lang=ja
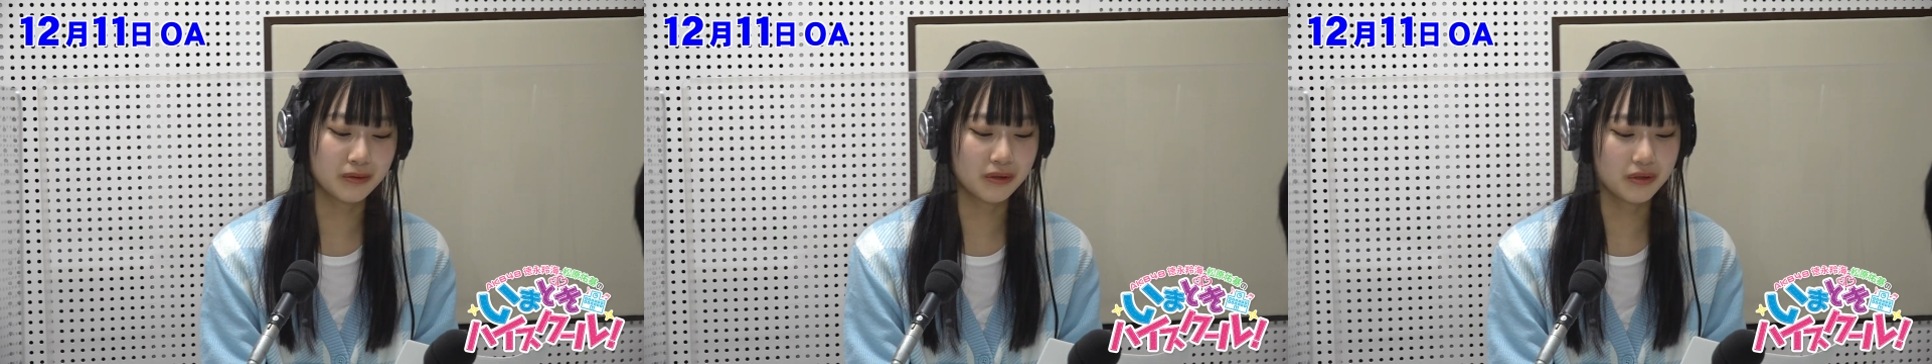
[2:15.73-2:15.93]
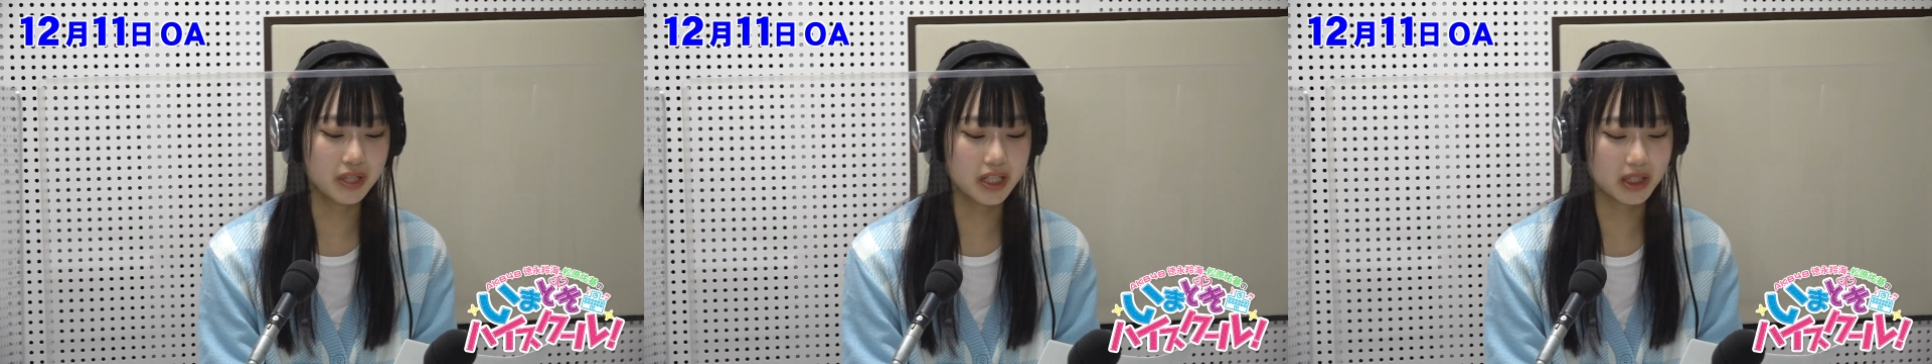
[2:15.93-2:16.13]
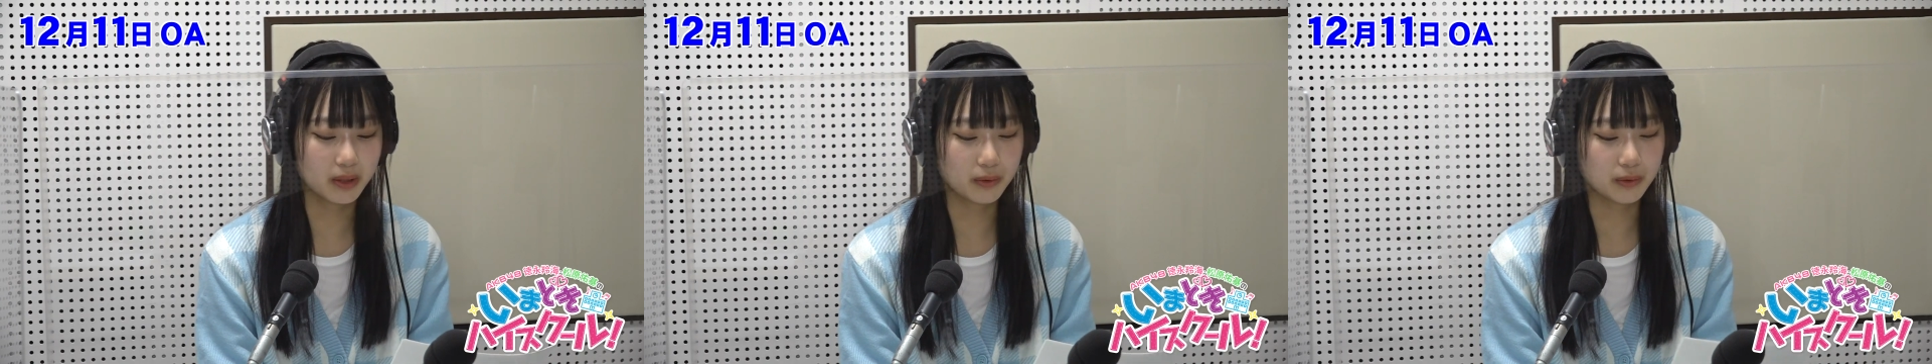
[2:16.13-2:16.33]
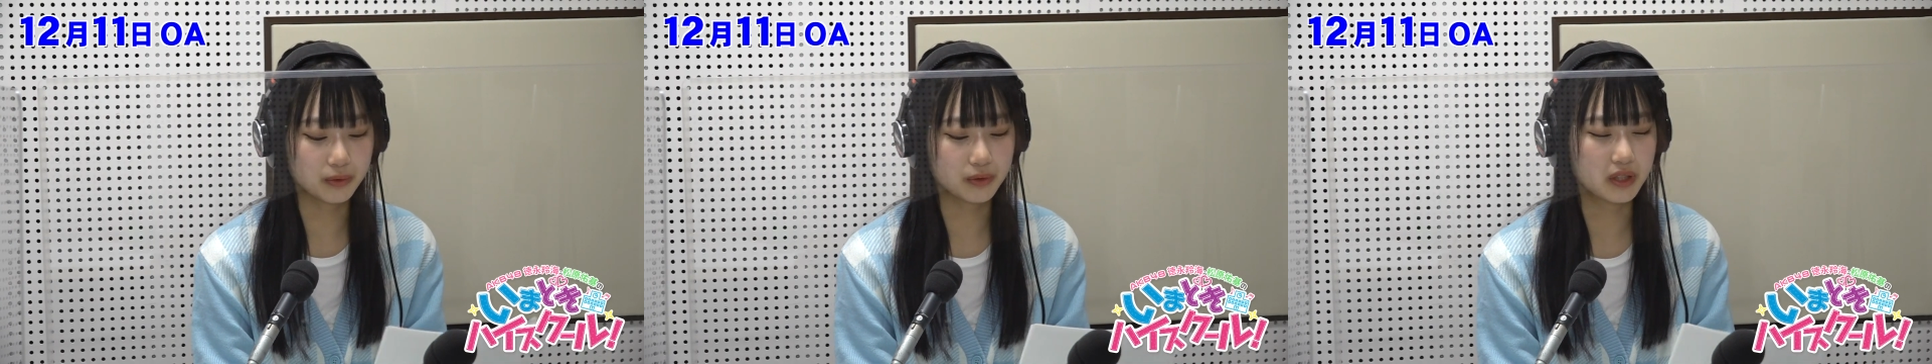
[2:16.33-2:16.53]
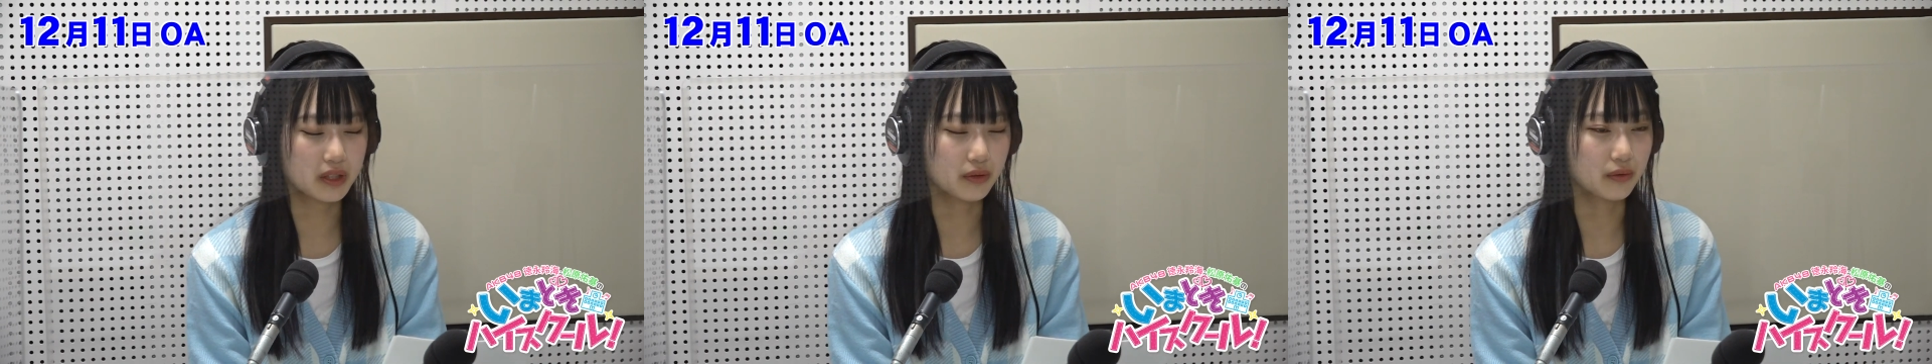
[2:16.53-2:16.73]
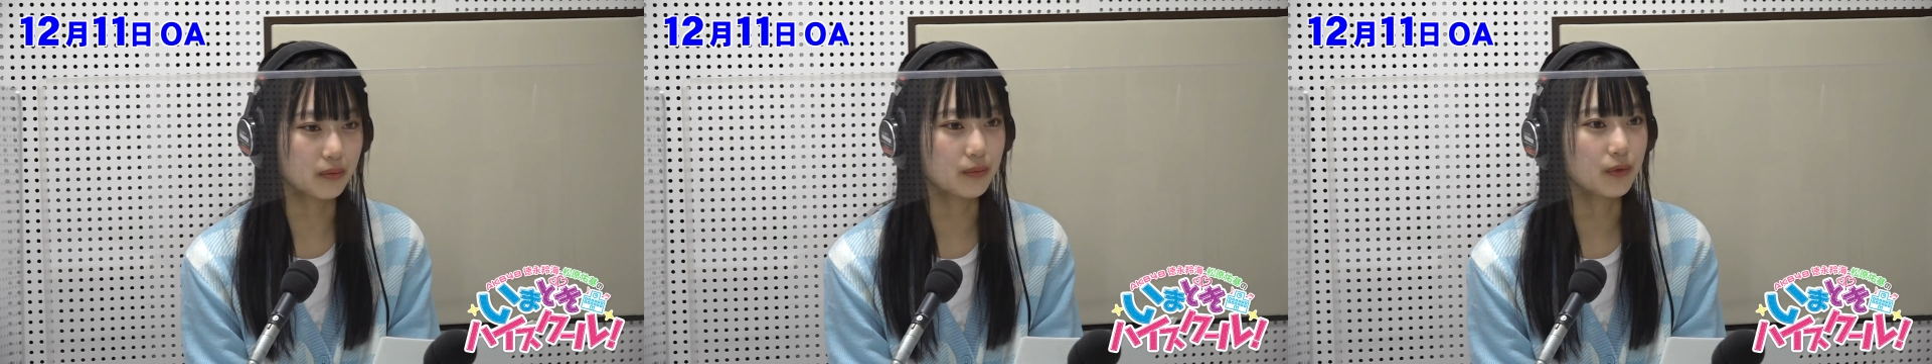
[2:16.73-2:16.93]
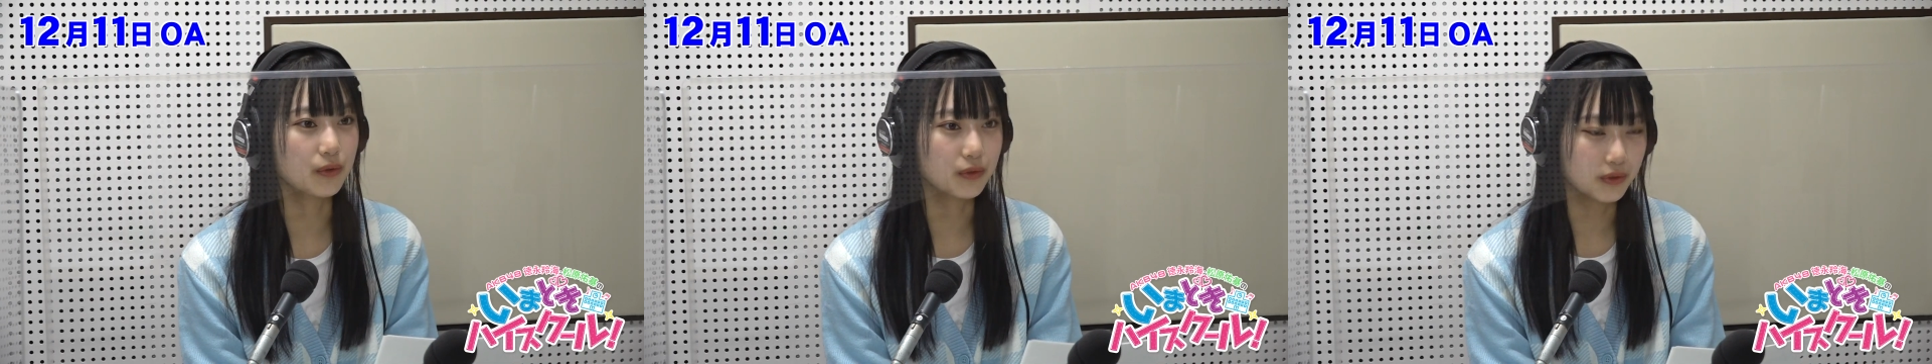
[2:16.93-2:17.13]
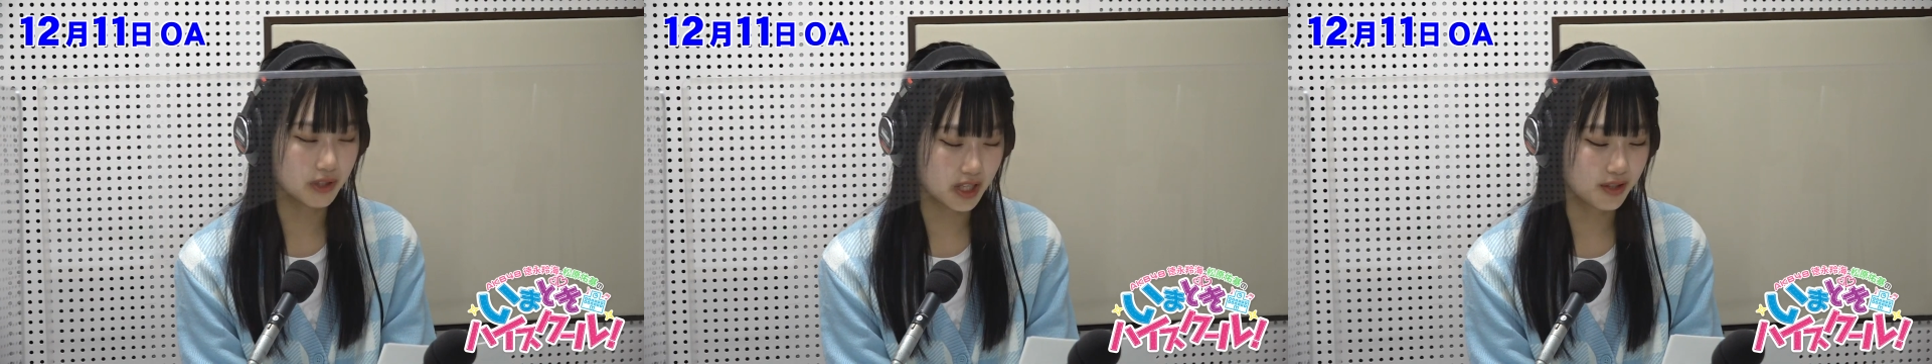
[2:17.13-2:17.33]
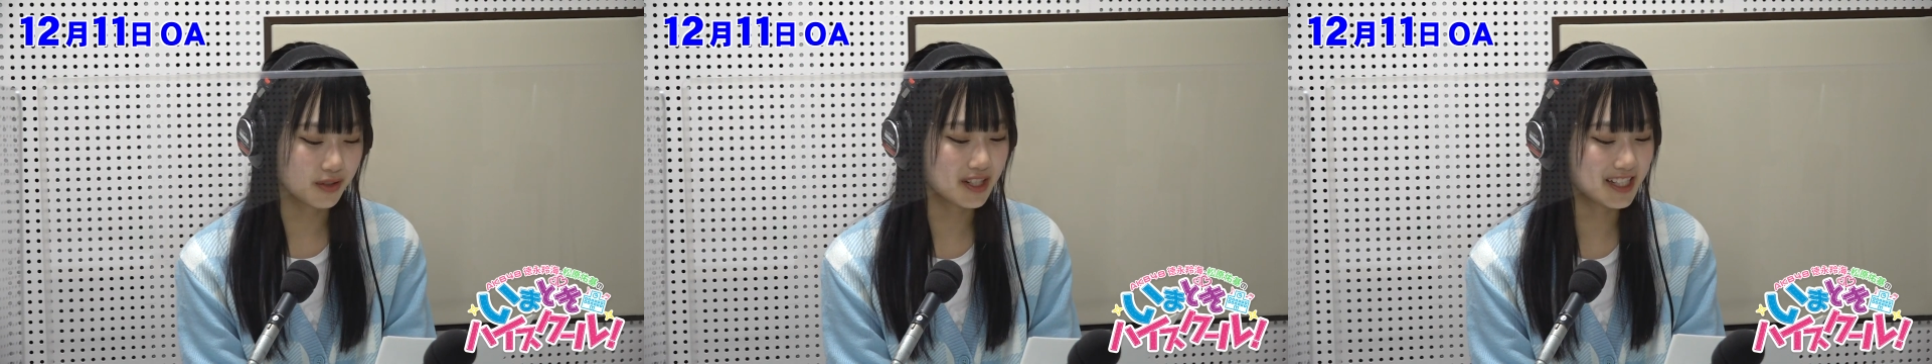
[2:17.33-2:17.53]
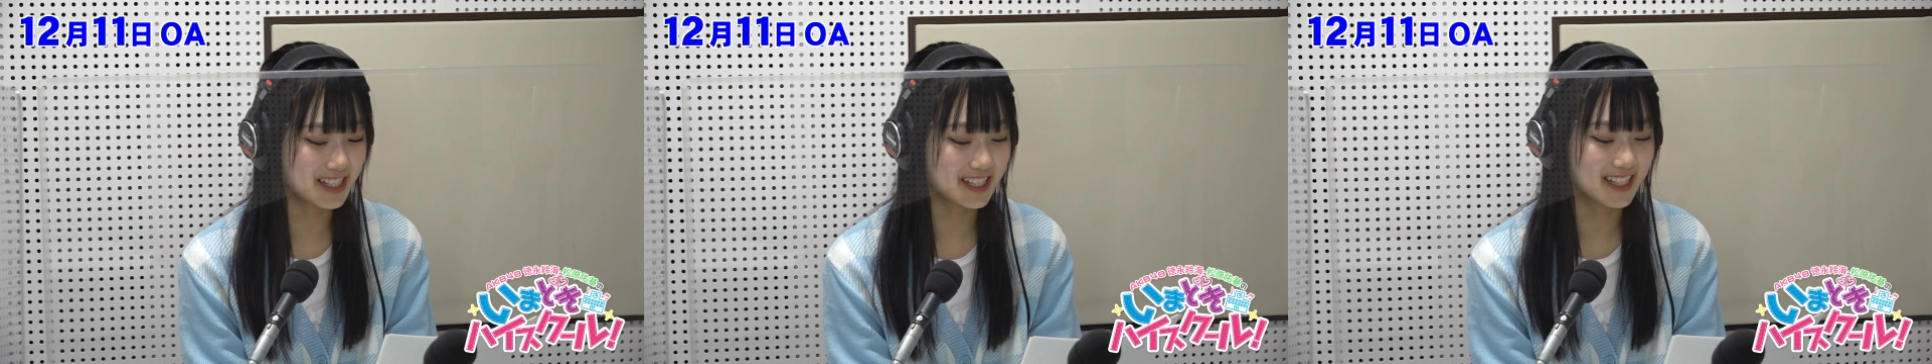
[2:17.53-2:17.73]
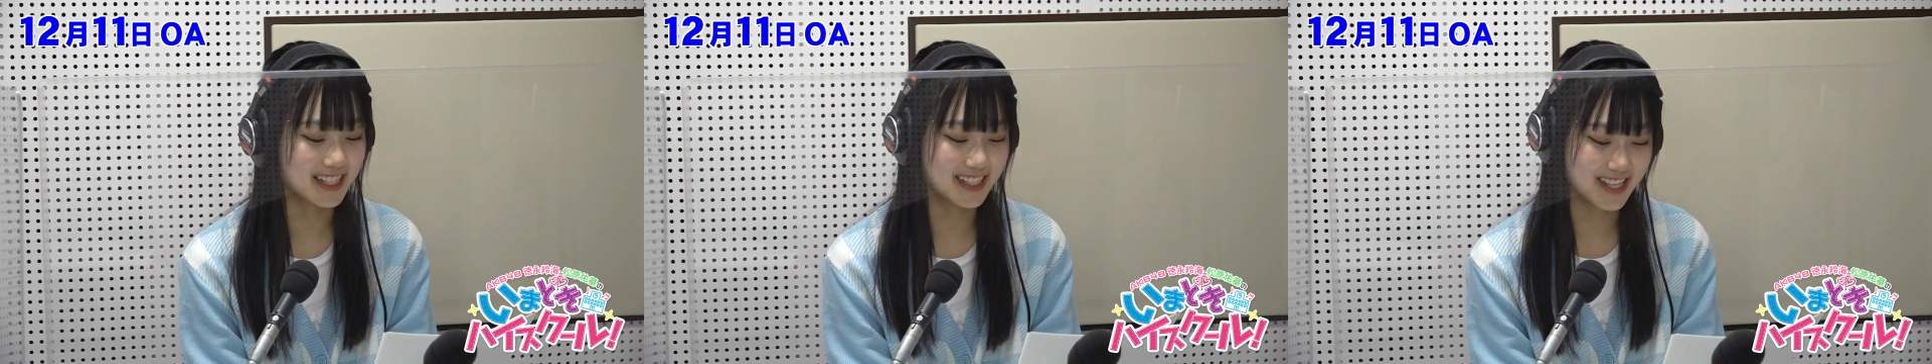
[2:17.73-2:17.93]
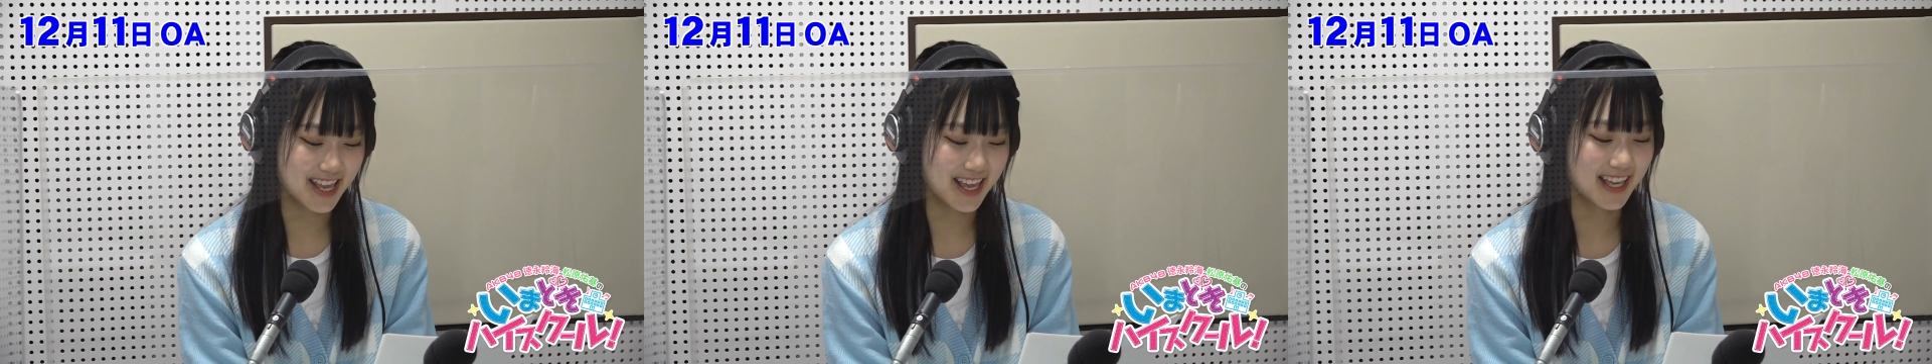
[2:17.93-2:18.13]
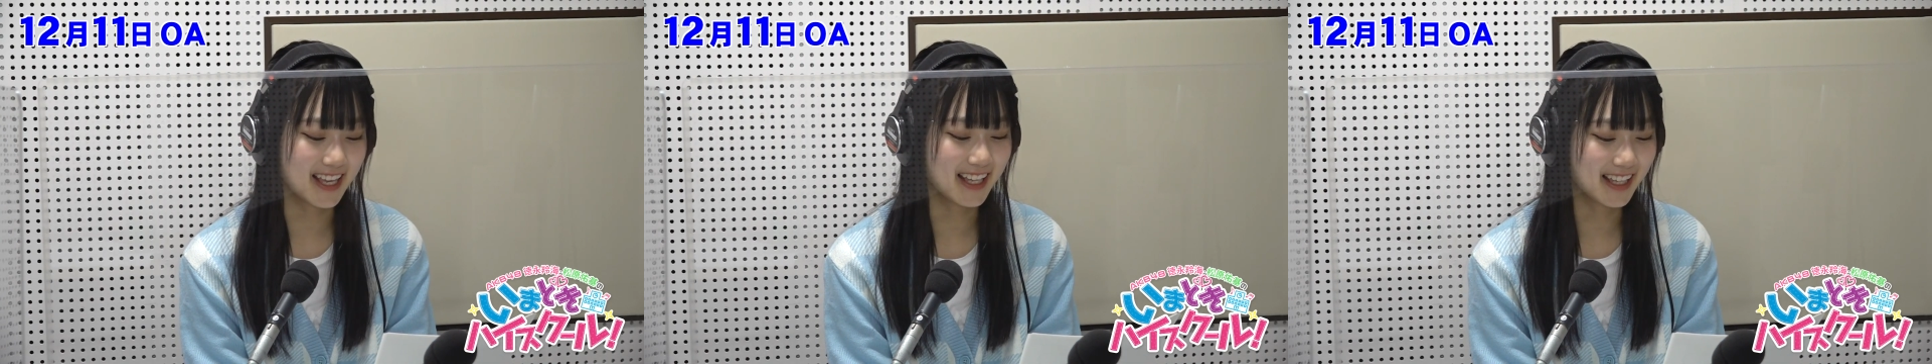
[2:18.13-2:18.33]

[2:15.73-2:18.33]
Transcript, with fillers: 光栄なことだと思うので嬉しいですね。